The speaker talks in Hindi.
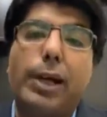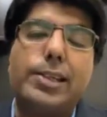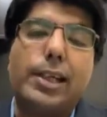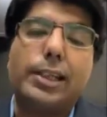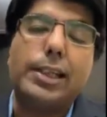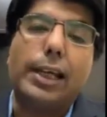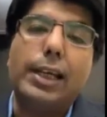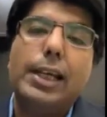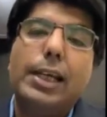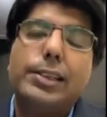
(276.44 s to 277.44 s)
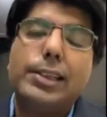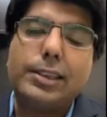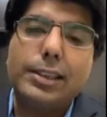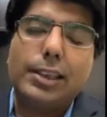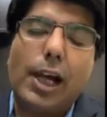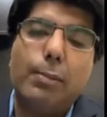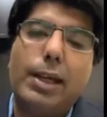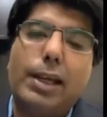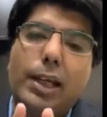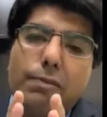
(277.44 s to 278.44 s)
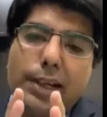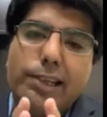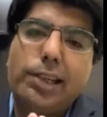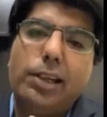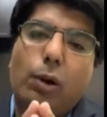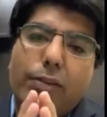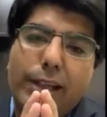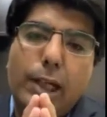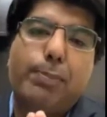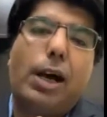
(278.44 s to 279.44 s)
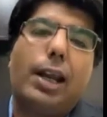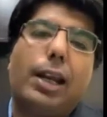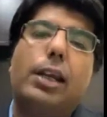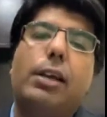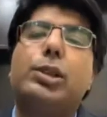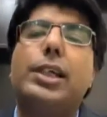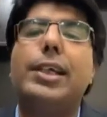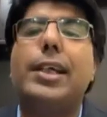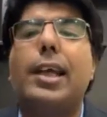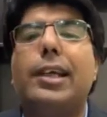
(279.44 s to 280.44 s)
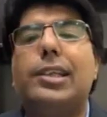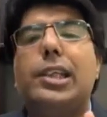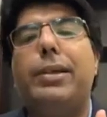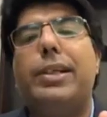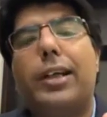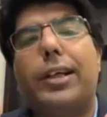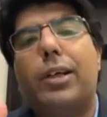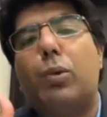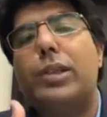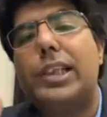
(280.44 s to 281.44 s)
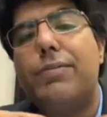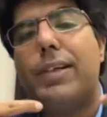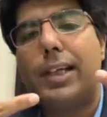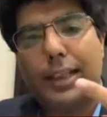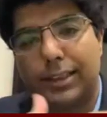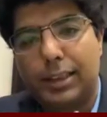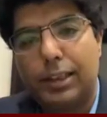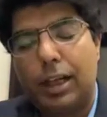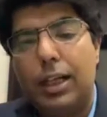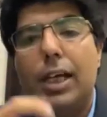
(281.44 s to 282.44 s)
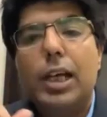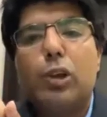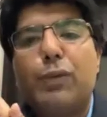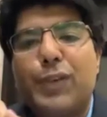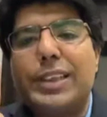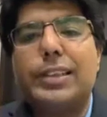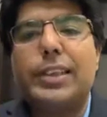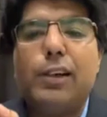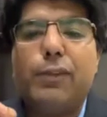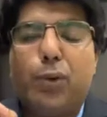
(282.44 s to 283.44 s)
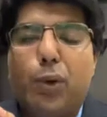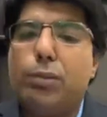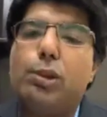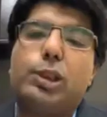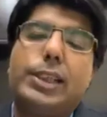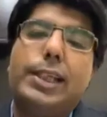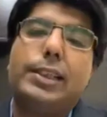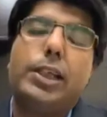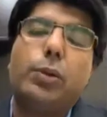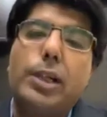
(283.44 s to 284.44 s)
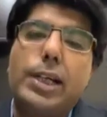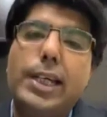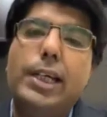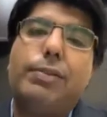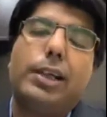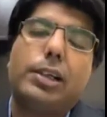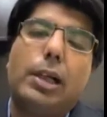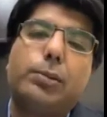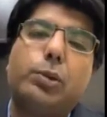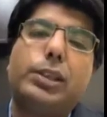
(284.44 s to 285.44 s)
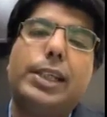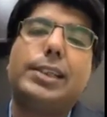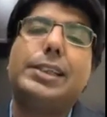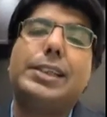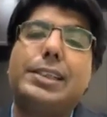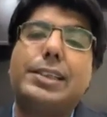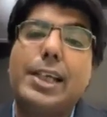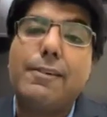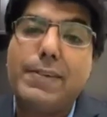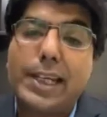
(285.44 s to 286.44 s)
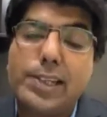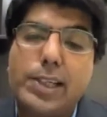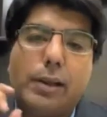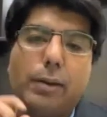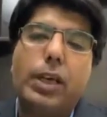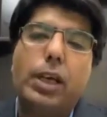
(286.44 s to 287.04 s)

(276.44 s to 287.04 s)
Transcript: पाई जाती है जिस इंसान में कन्विक्शन और विल पावर नहीं है वो जिंदगी के किसी भी टारगेट को अचीव नहीं कर सकता तो फर्स्ट एंड फॉरमोस्ट थिंग दैट यू नीड व्हेन इट कम्स टू सीएसएस इज कन्विक्शन